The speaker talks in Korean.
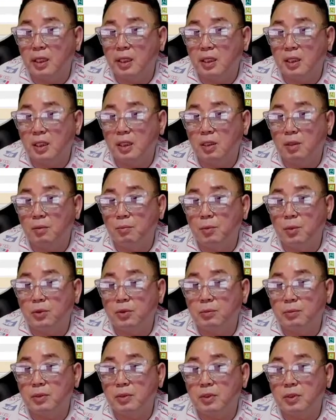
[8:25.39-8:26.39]
이런
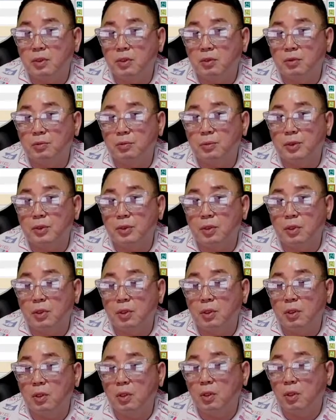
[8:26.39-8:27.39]
모습을 그려주면서
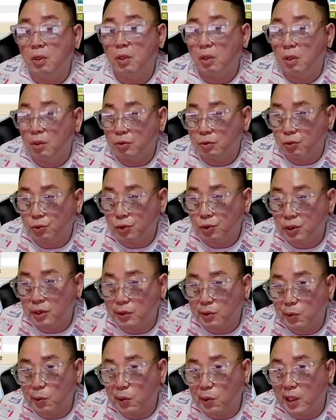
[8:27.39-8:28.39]
주식은
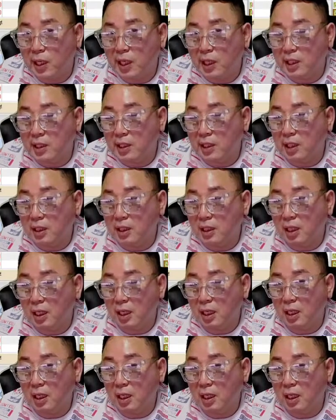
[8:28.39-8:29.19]
올라가게 돼 있다.